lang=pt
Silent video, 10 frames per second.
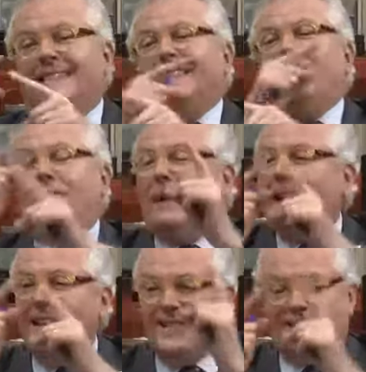que
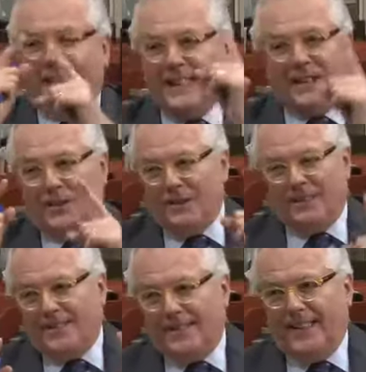jamais vai
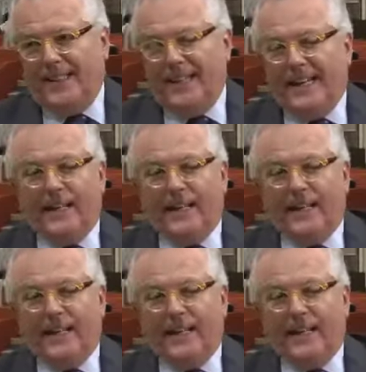acontecer